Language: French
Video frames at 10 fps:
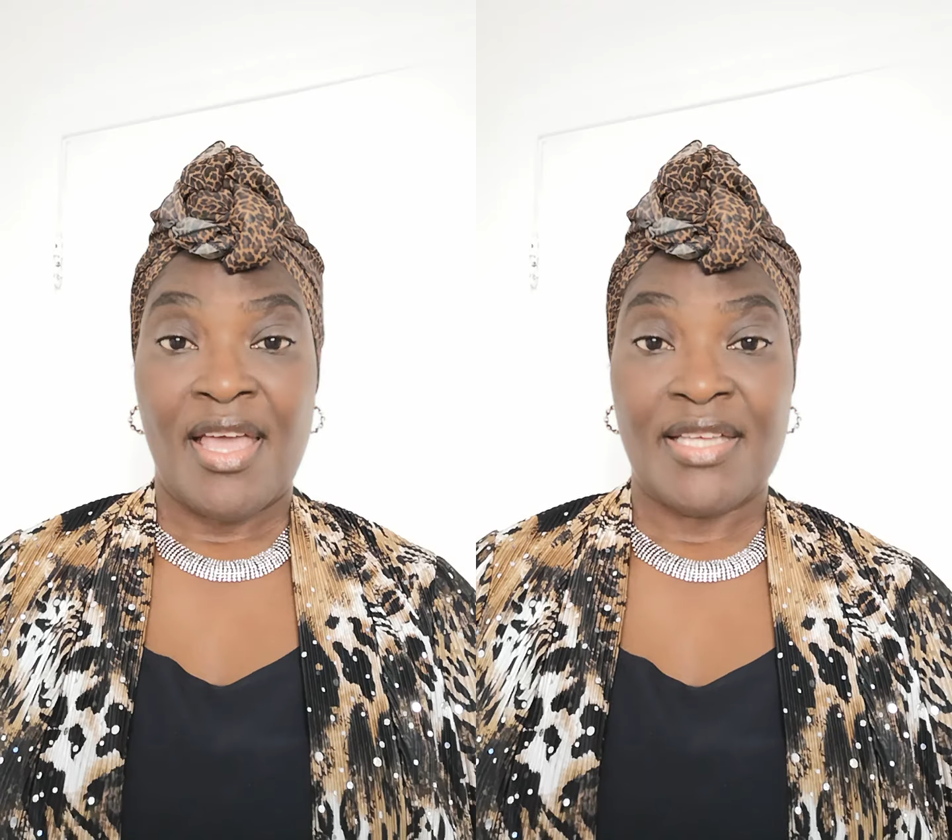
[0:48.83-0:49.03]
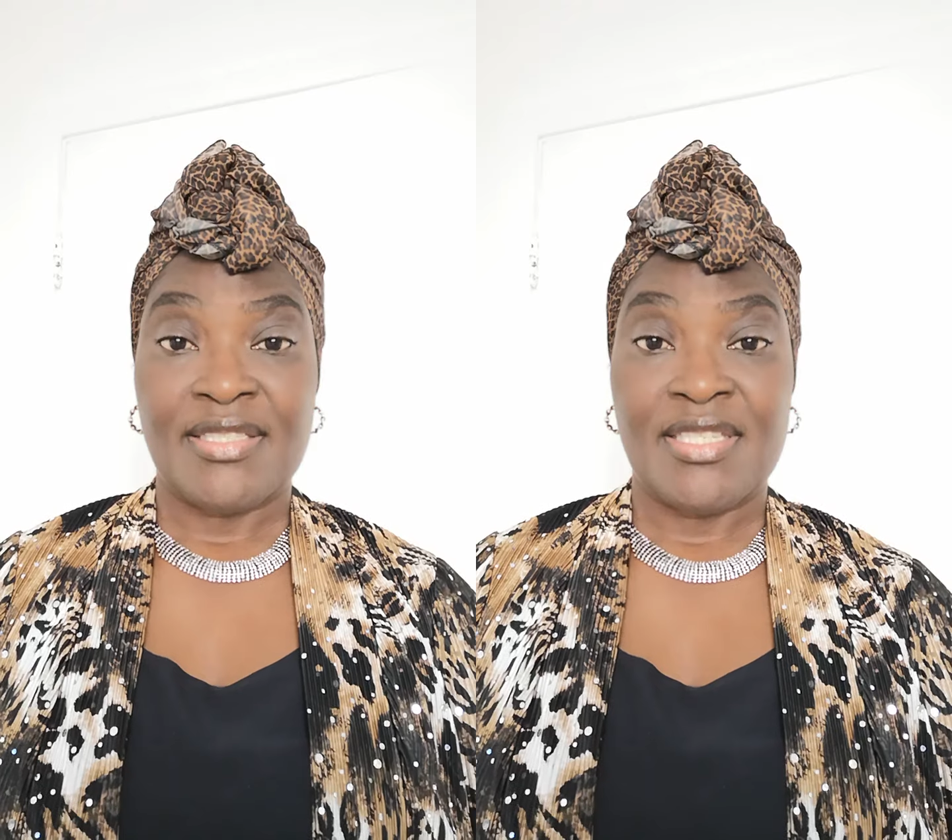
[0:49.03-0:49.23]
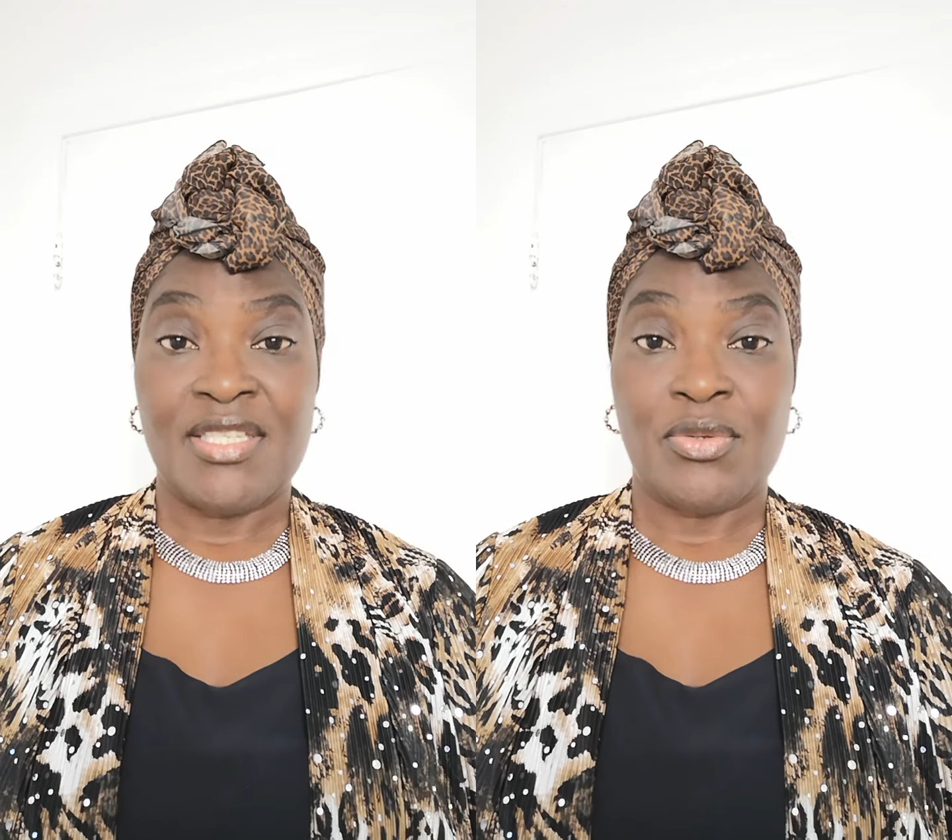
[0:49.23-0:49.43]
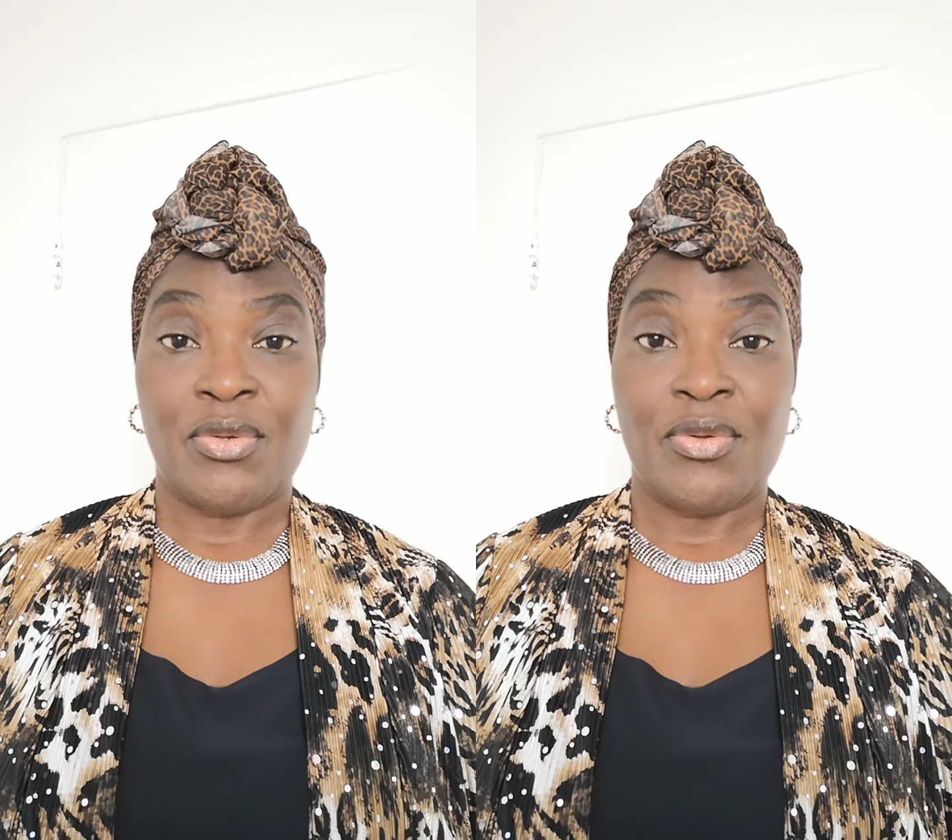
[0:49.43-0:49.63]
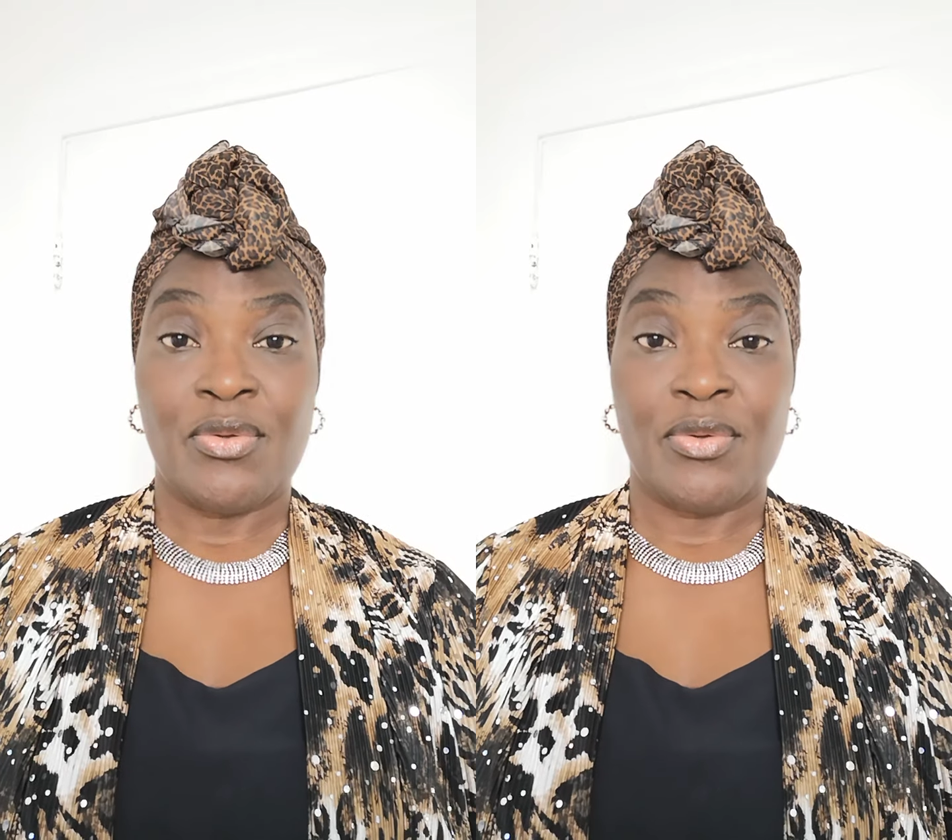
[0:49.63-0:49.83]
a dit que
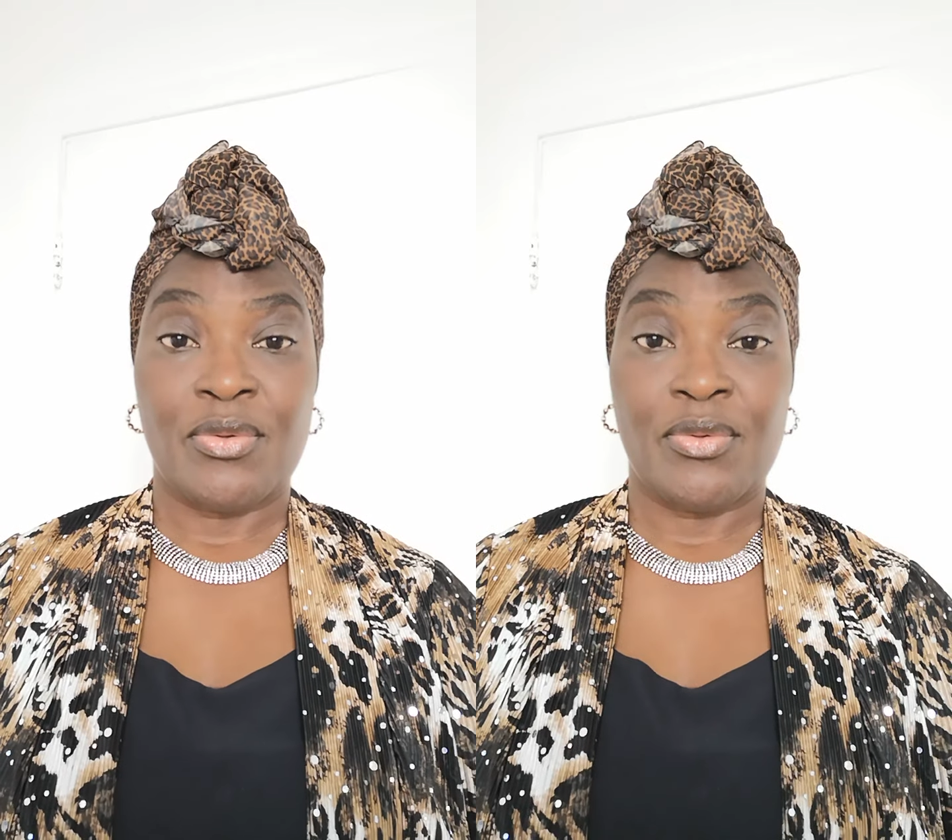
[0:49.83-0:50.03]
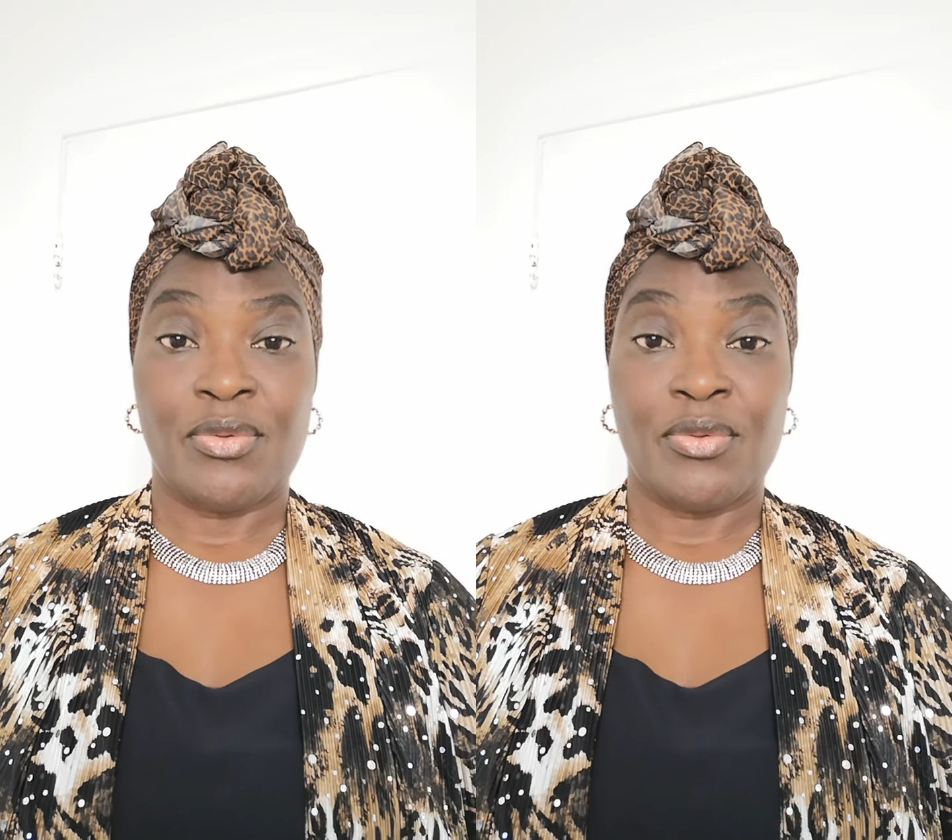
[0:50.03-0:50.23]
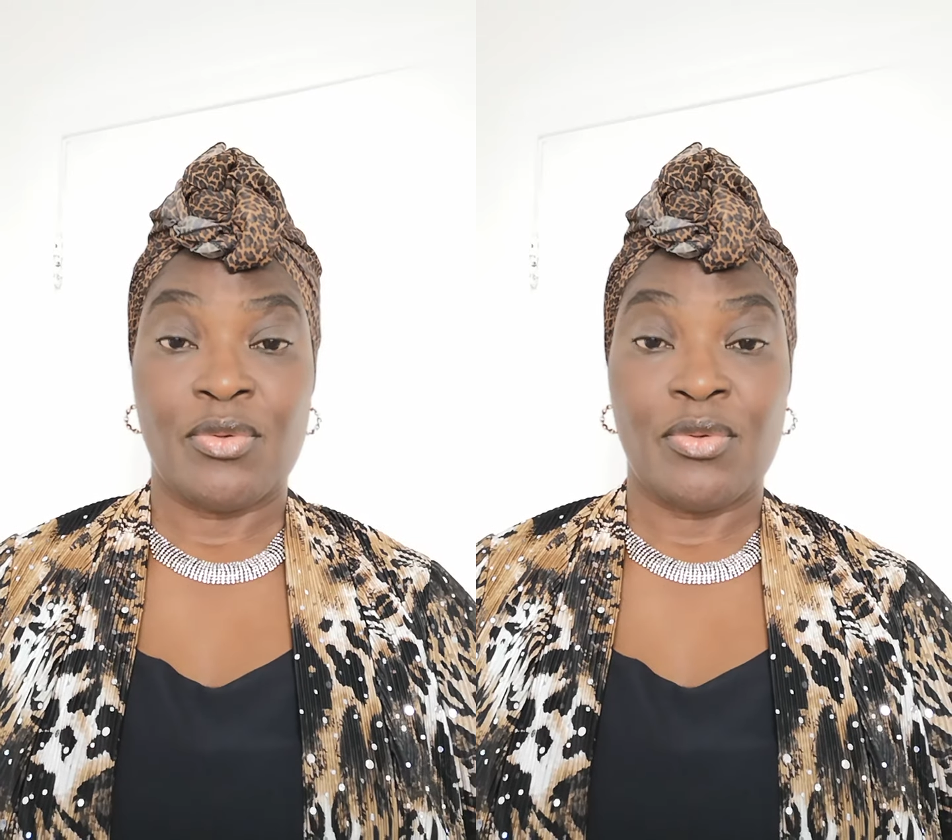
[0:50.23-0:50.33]
euh,